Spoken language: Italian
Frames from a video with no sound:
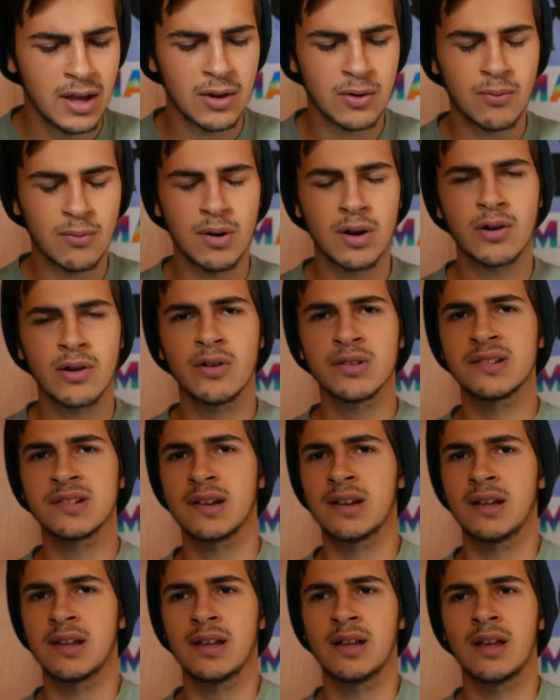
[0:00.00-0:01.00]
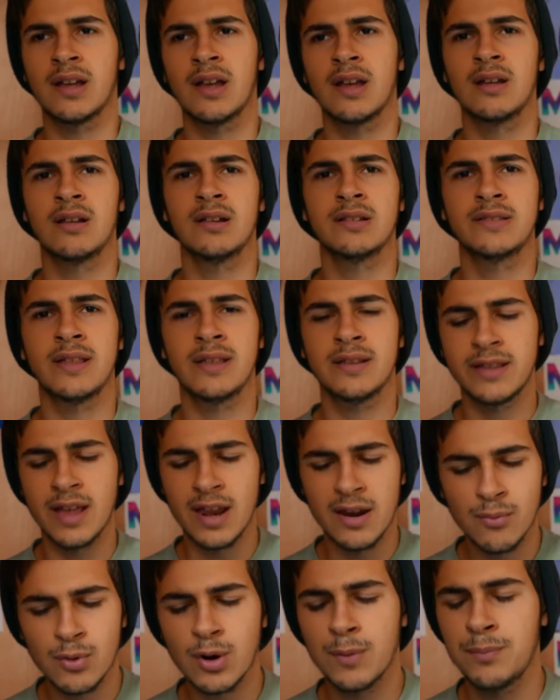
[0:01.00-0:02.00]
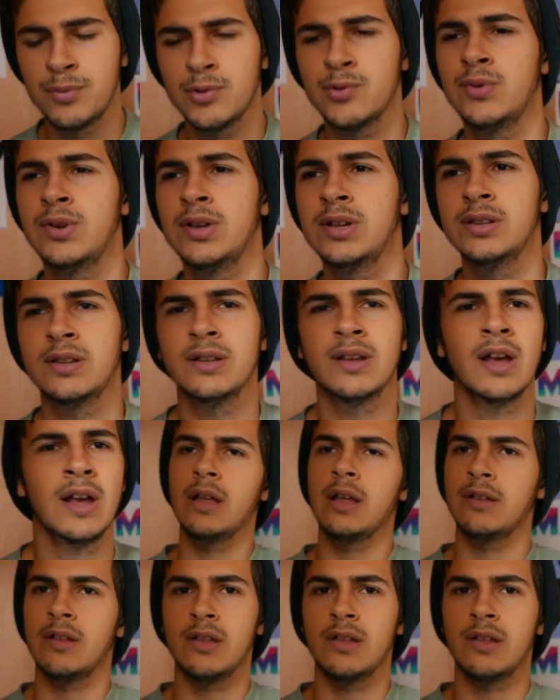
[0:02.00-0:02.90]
è un qualcosa che tiene pure più uniti.